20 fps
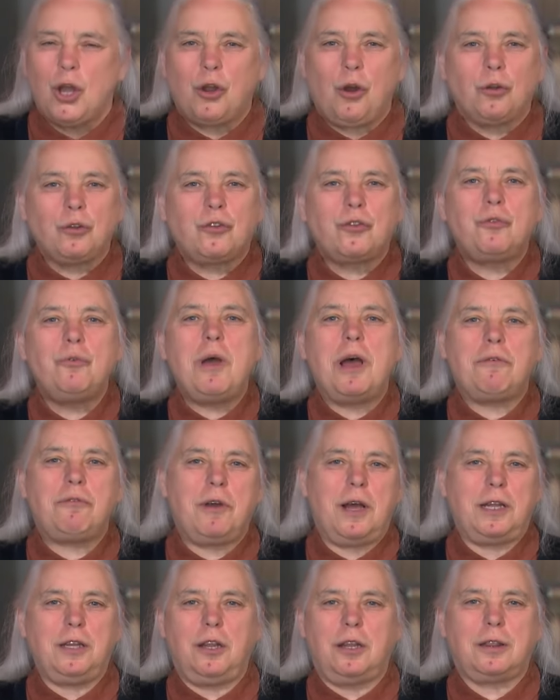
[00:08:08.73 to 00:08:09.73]
Continuez à
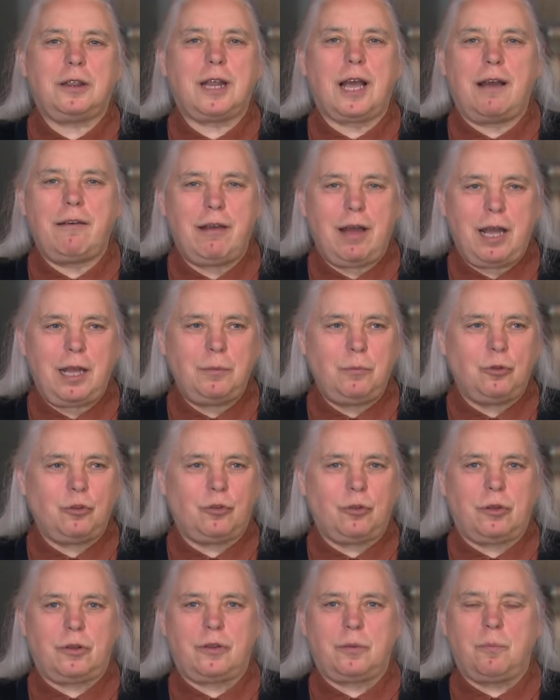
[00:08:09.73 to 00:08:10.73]
faire notre travail, M.
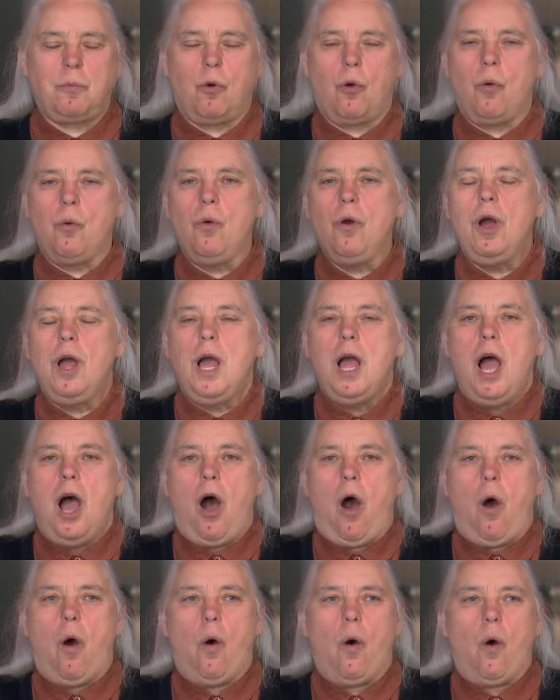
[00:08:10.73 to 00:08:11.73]
Thibault.
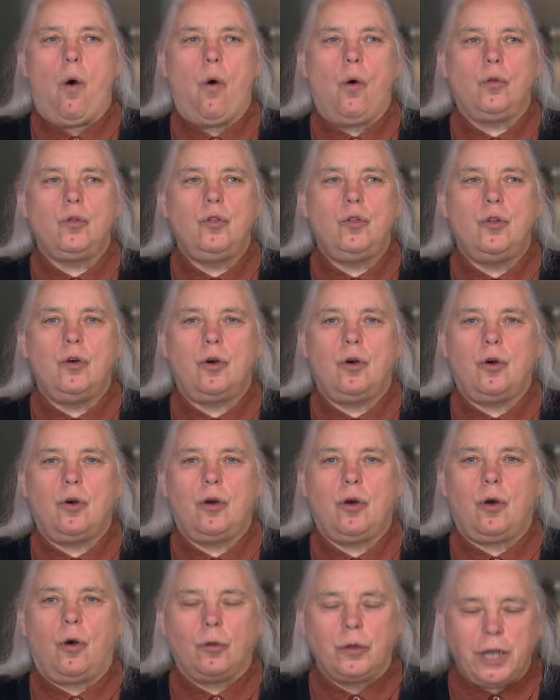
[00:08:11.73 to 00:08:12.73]

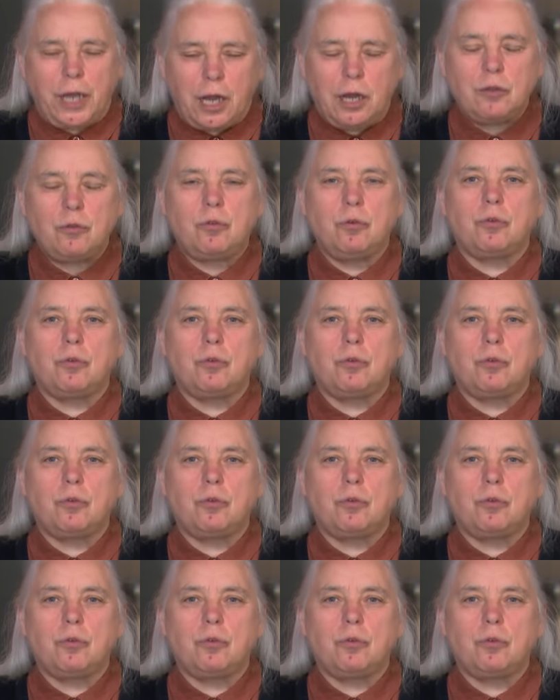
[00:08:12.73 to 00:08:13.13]
On, est rendu